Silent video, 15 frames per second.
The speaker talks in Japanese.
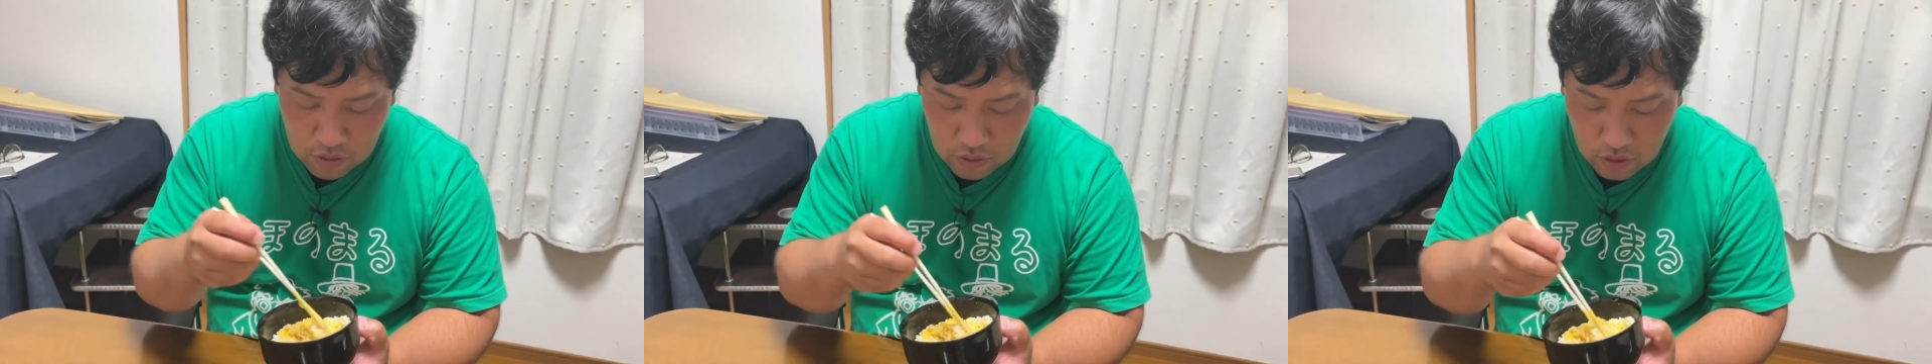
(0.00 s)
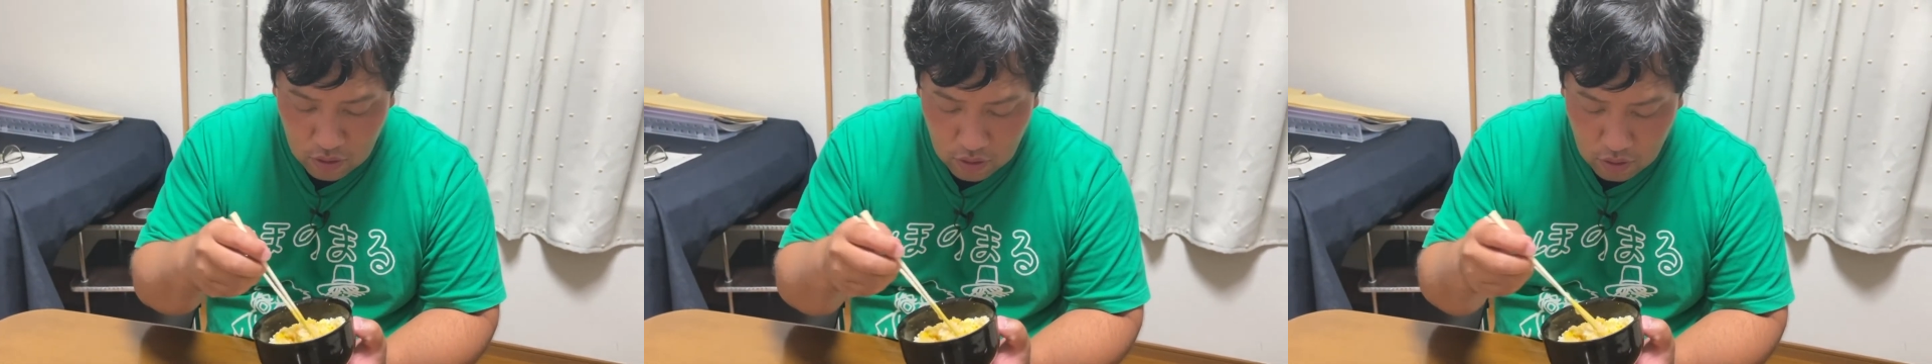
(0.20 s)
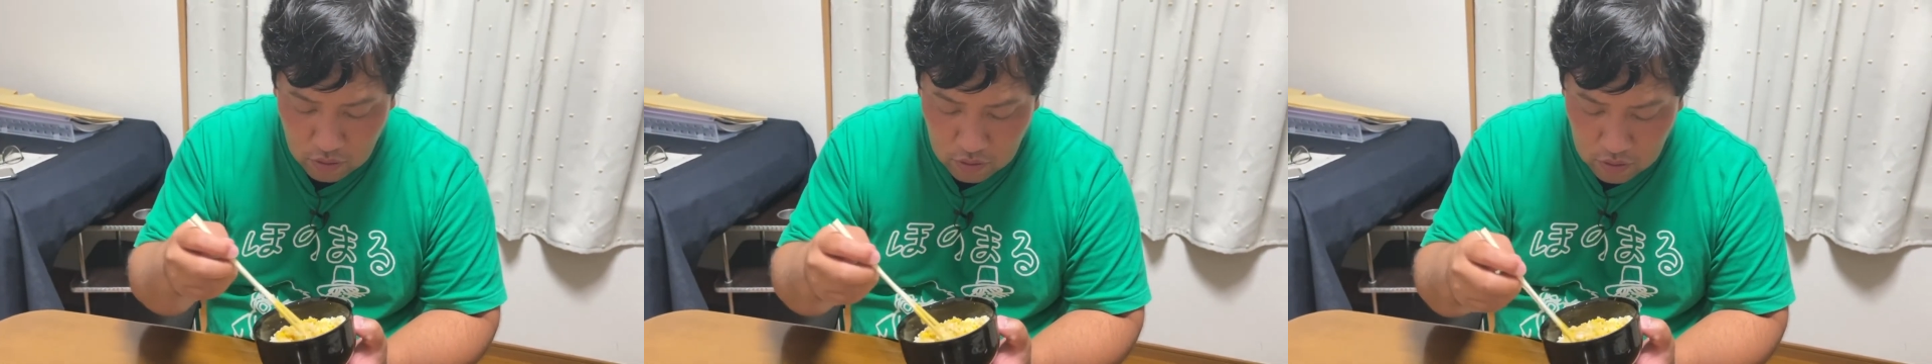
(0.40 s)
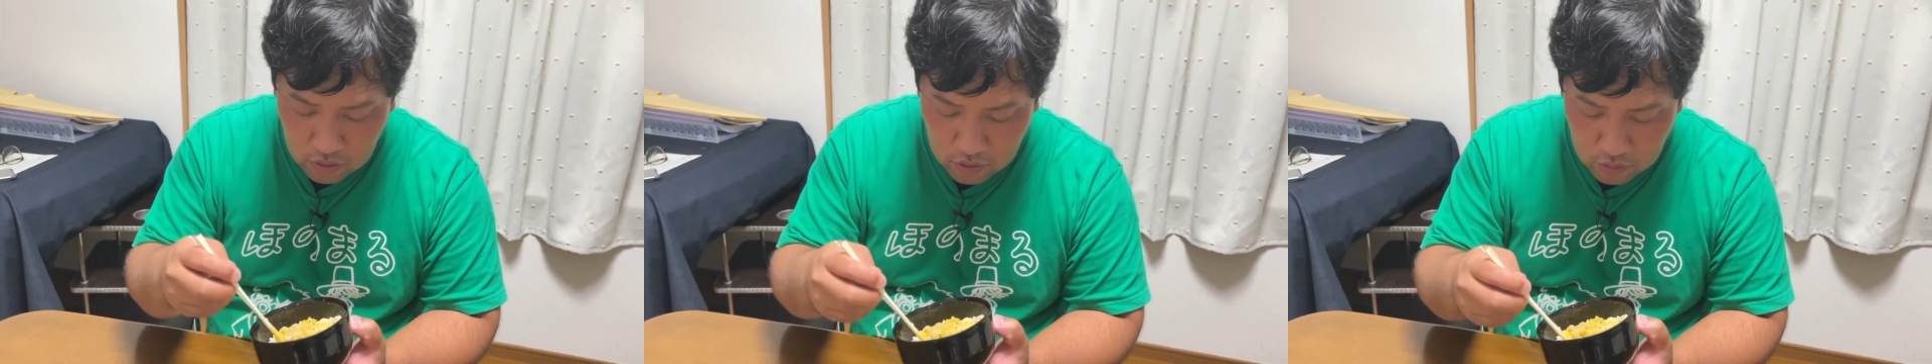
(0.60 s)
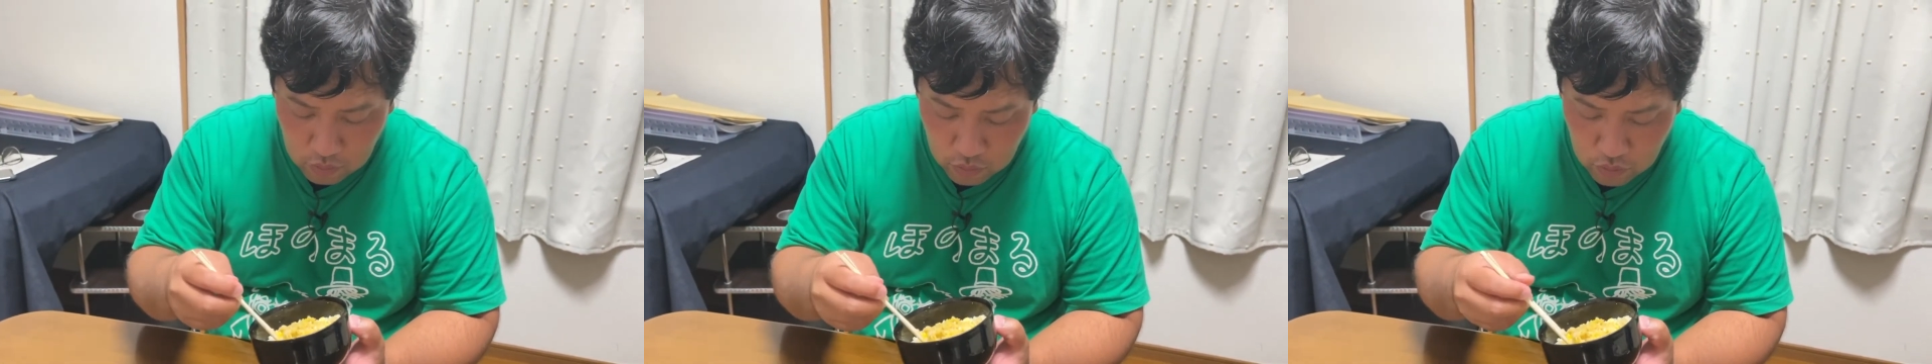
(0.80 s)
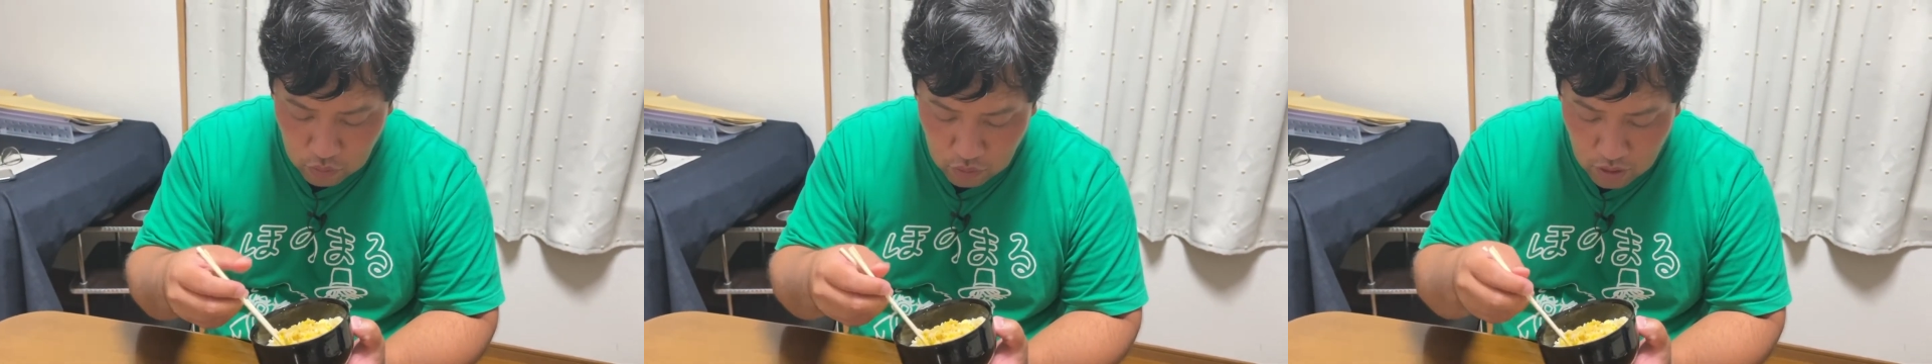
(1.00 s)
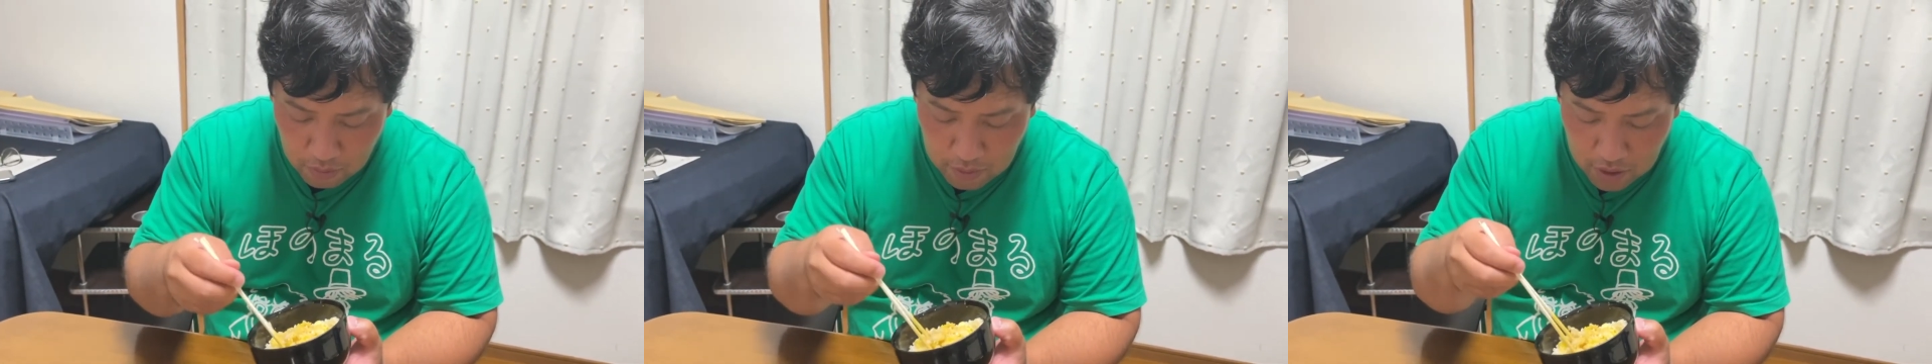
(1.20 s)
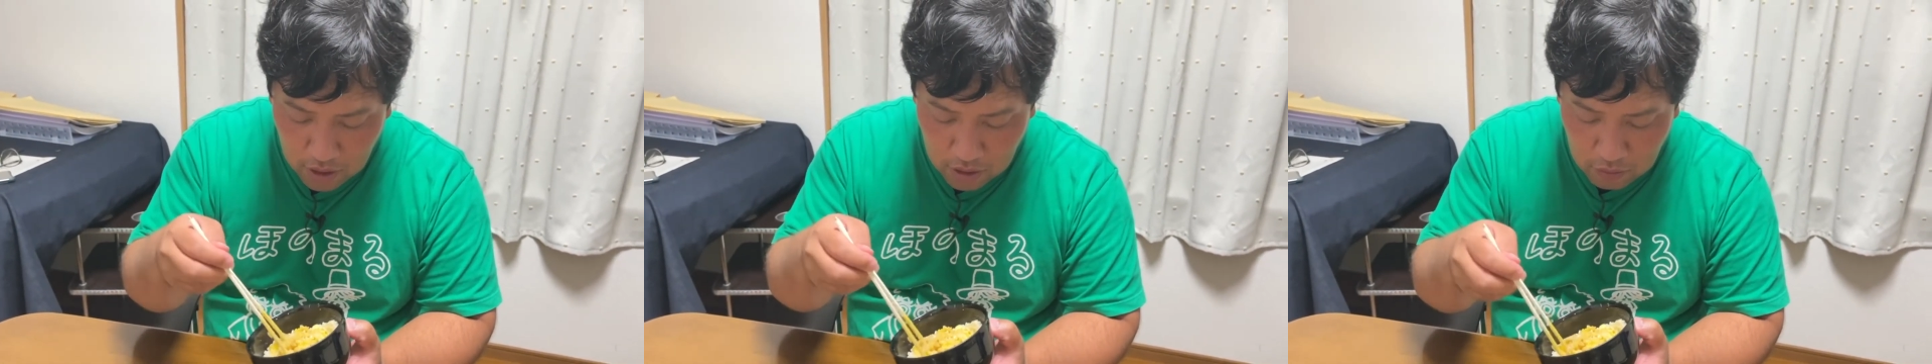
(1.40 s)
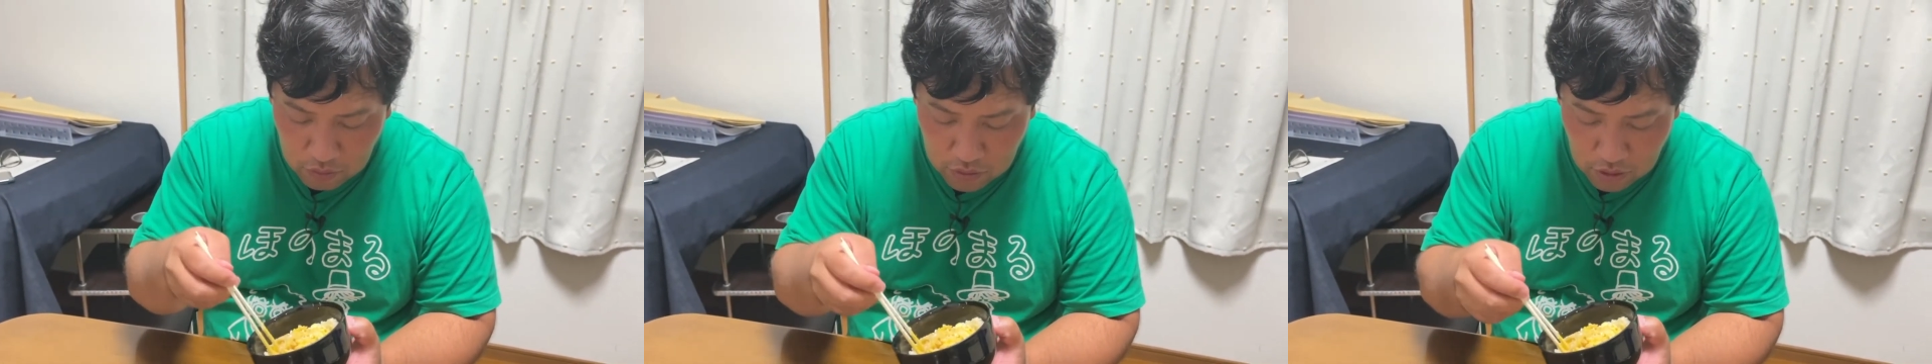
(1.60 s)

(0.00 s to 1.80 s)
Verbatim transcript: だからもうその食べ方の